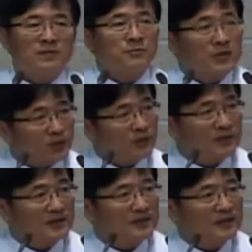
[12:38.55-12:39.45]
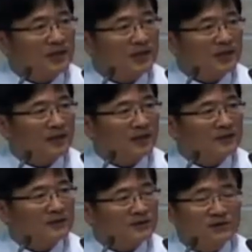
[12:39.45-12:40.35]
필요했는데
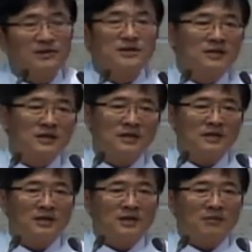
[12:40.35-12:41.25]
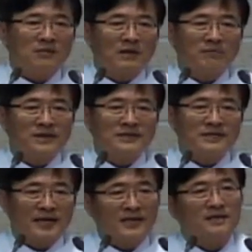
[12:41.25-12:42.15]
그런 일들이
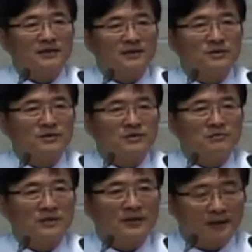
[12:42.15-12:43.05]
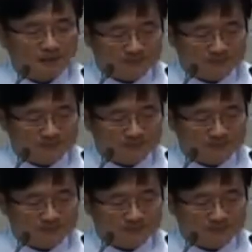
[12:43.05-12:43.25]
만만치 않았다는 것입니다.